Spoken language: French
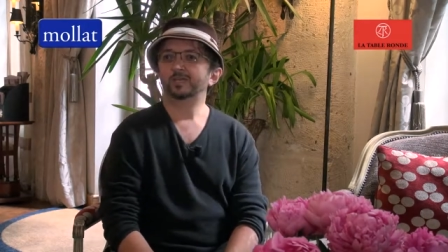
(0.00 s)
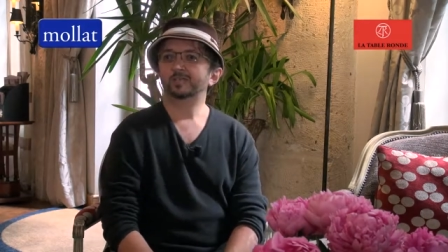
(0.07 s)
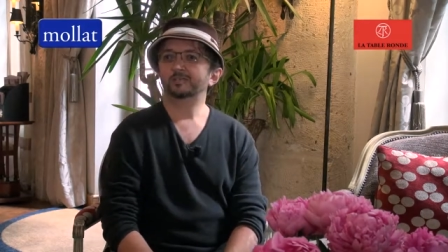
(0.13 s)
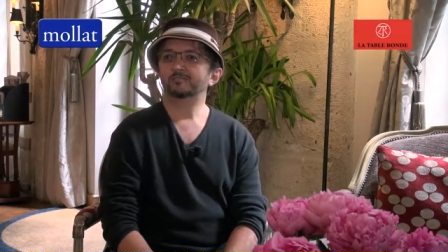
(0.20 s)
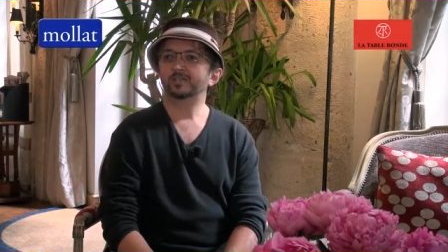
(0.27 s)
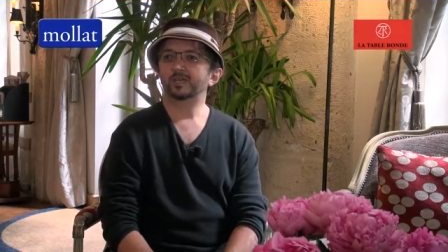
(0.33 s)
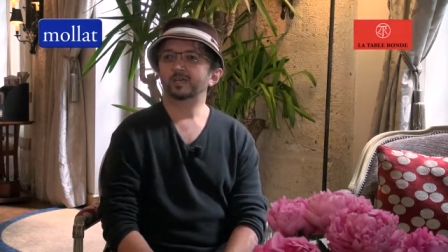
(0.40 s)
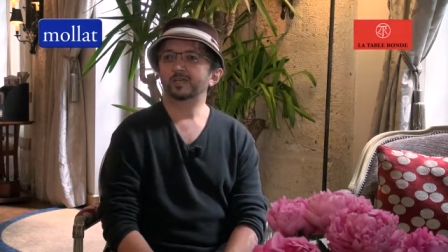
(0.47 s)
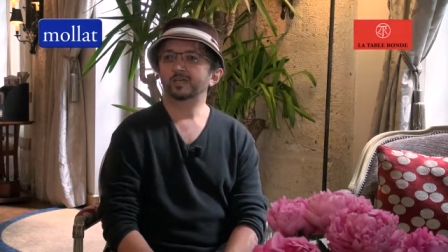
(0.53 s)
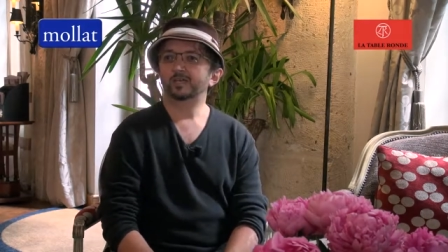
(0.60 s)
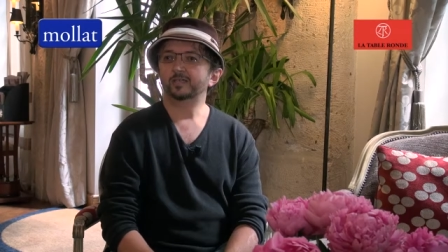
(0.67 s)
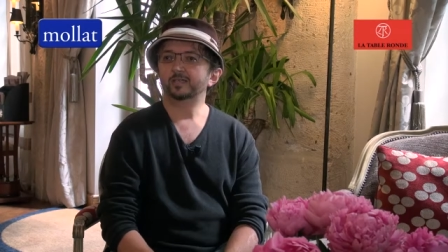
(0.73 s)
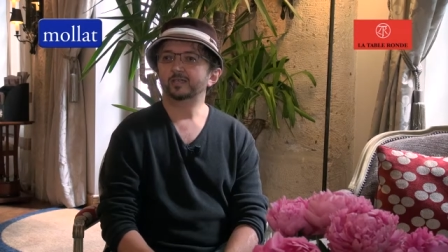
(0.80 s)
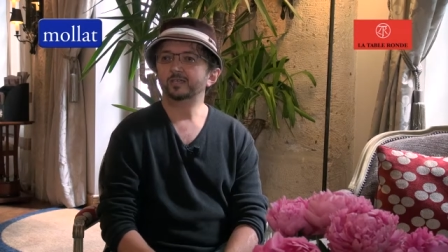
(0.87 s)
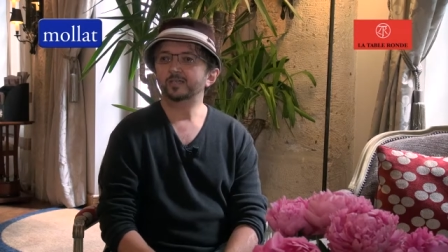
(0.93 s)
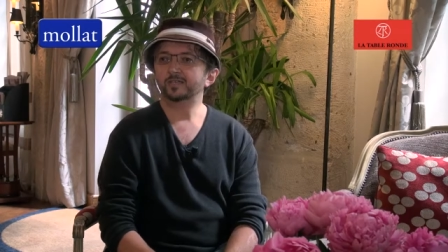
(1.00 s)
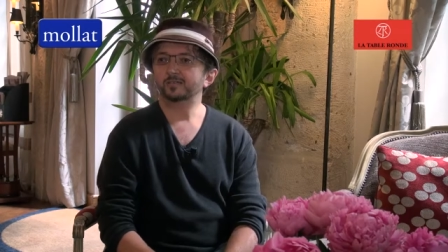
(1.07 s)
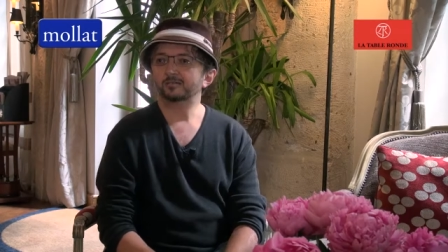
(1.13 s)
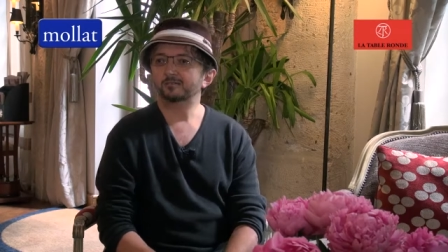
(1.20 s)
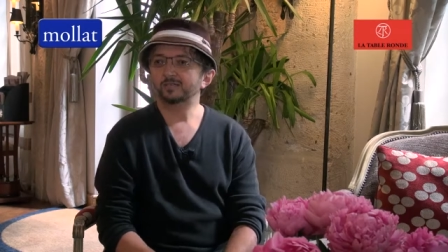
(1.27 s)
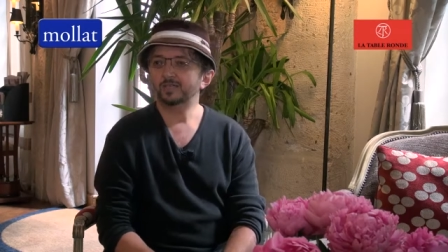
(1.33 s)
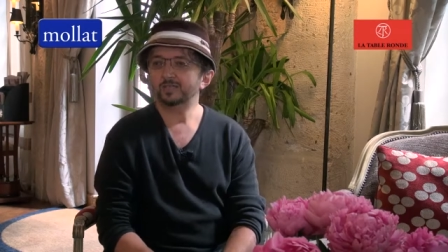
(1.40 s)
qui vient
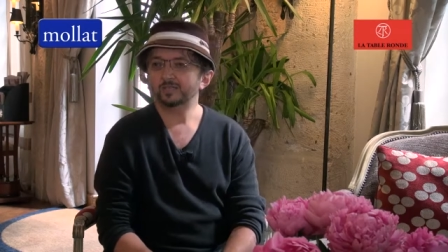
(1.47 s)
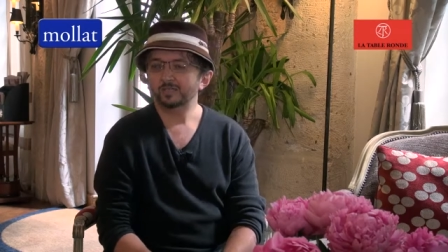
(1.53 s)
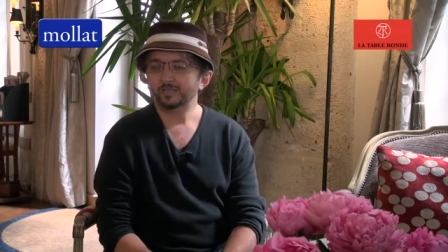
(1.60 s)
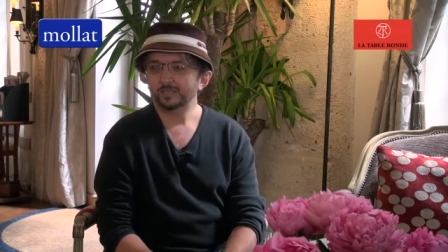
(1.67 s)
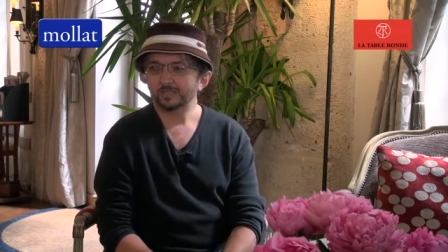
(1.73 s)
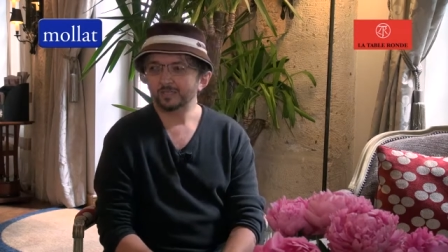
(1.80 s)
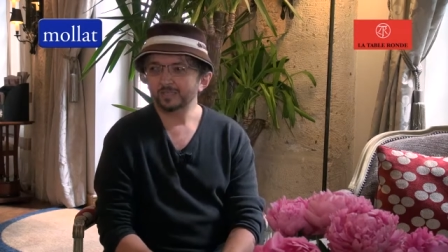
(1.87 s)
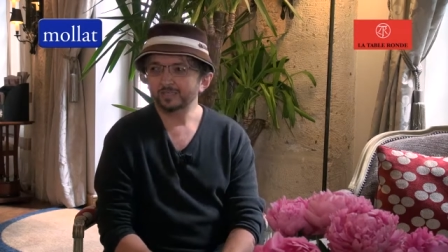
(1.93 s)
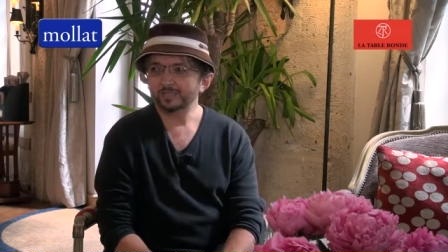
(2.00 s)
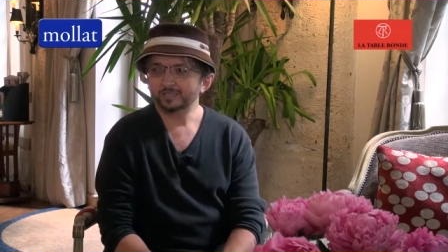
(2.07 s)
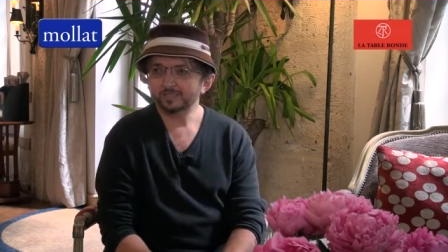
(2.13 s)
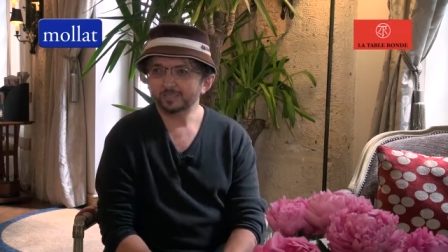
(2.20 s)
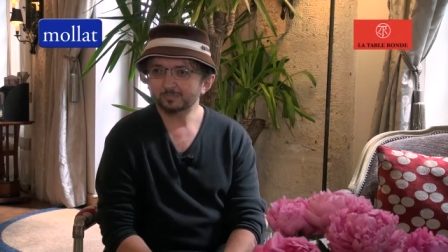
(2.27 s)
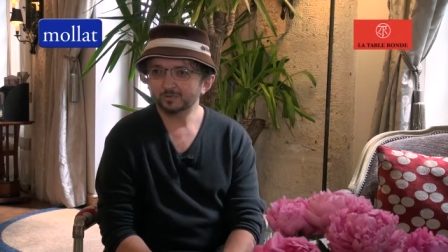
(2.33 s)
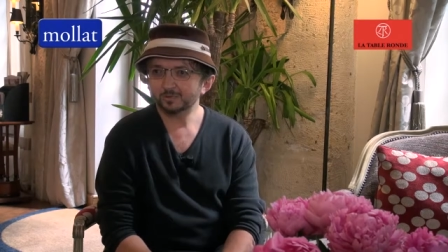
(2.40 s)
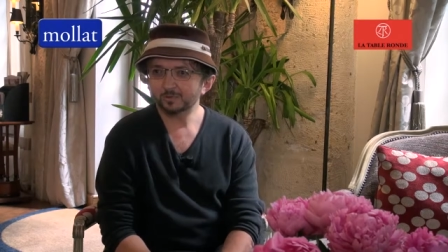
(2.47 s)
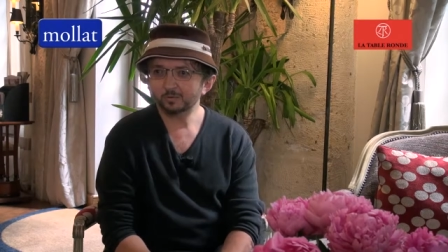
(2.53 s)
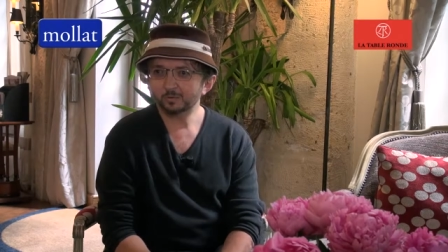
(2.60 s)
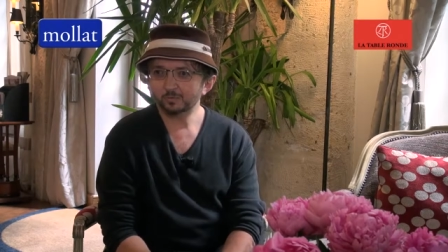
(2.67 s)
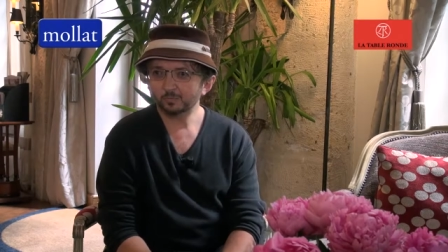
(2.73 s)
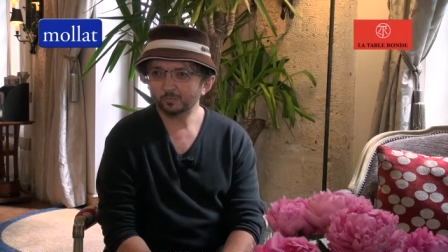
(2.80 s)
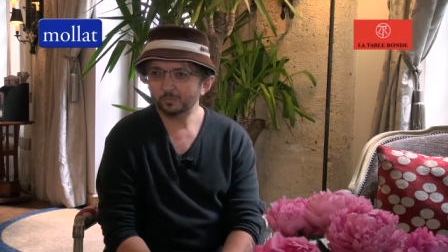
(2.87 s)
innerver la
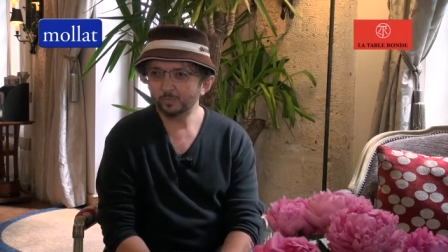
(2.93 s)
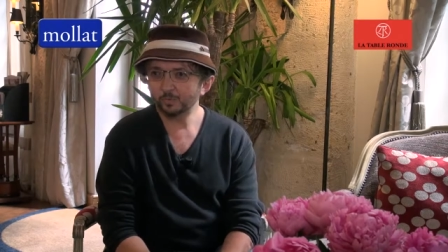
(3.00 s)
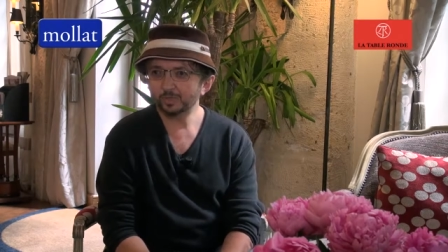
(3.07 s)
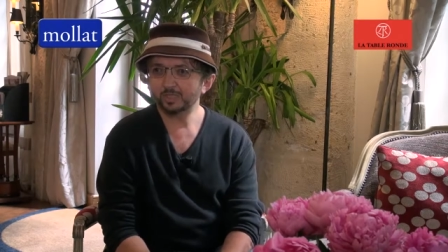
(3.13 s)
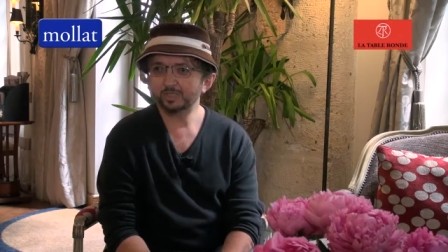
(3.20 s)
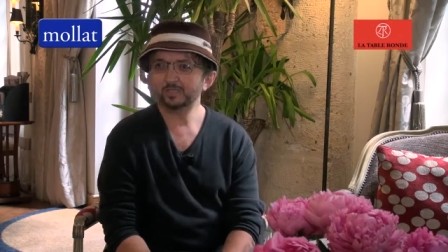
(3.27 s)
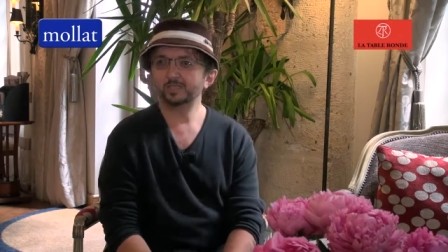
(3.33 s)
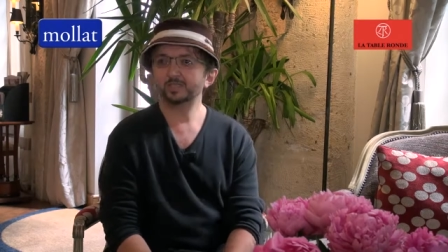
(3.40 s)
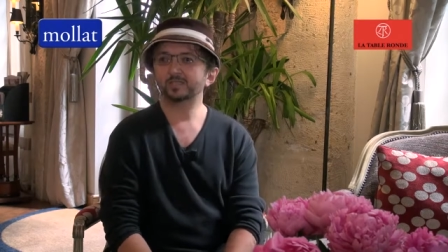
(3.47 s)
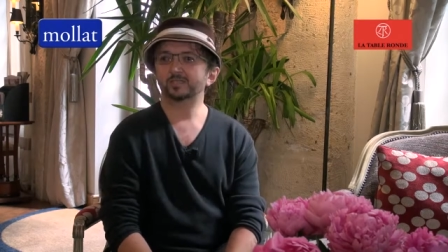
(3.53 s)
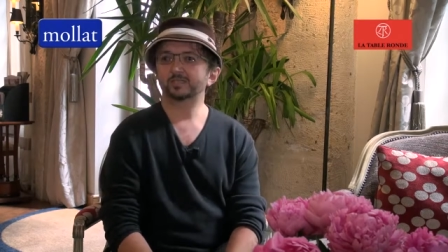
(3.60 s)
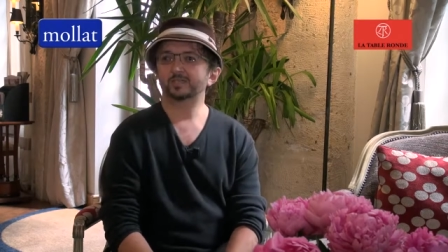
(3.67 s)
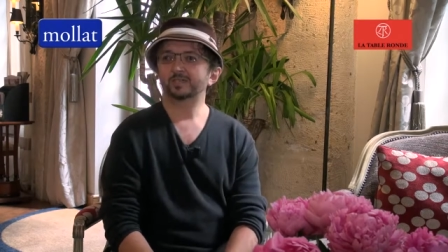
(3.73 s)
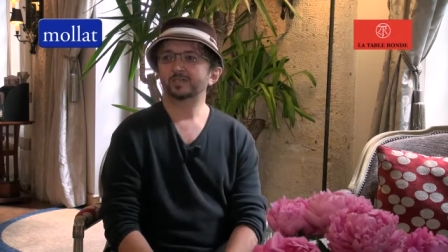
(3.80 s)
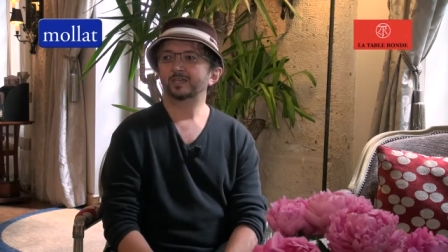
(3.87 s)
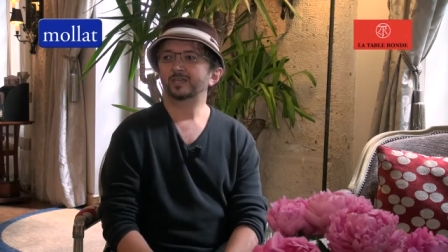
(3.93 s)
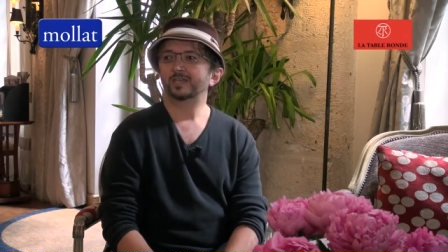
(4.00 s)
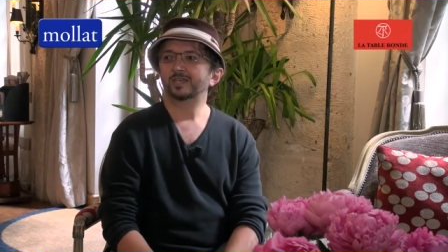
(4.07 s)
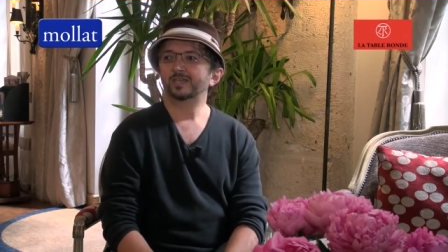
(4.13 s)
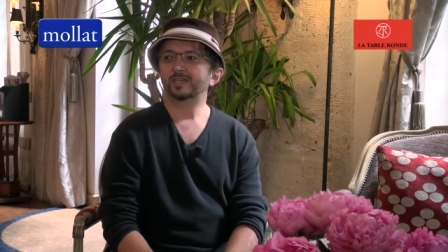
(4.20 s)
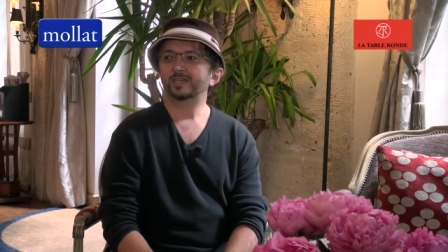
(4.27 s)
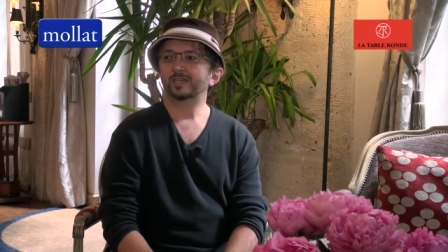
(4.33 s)
description plus clinique
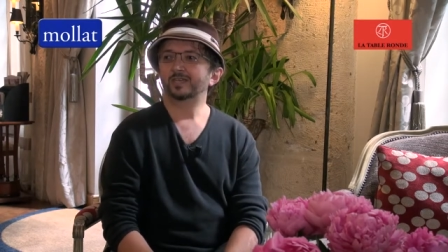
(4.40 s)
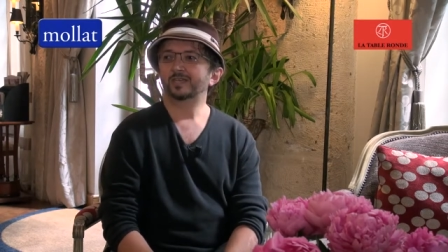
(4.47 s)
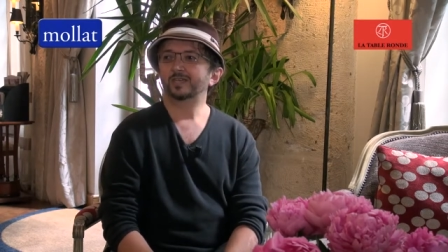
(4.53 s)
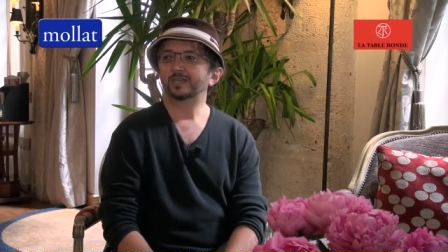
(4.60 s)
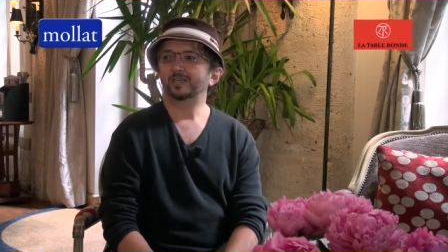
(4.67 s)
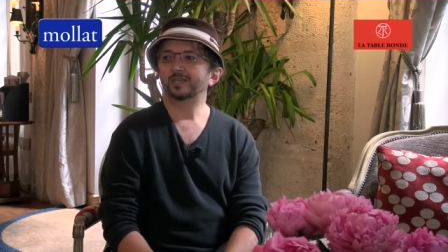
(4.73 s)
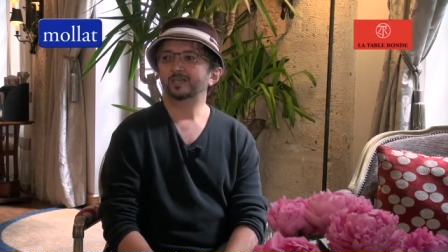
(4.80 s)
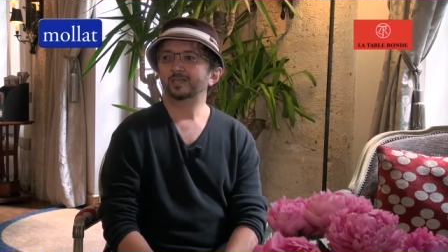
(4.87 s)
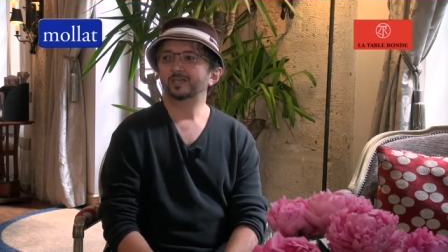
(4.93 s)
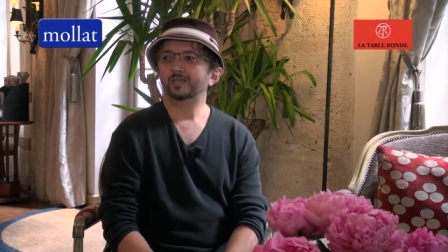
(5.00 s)
et